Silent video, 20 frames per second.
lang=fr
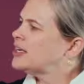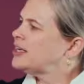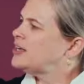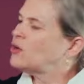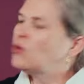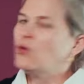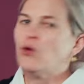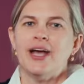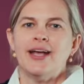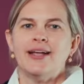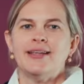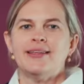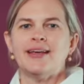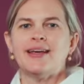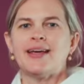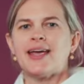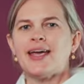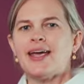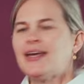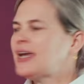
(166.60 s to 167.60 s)
qui ont été
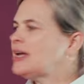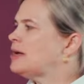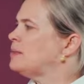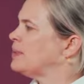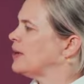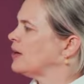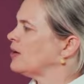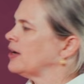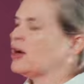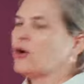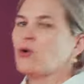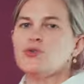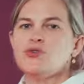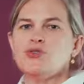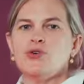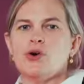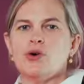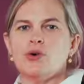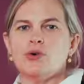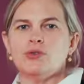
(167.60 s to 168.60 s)
créées par
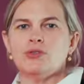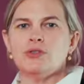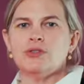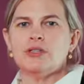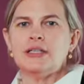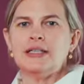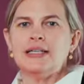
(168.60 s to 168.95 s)
l'érosion.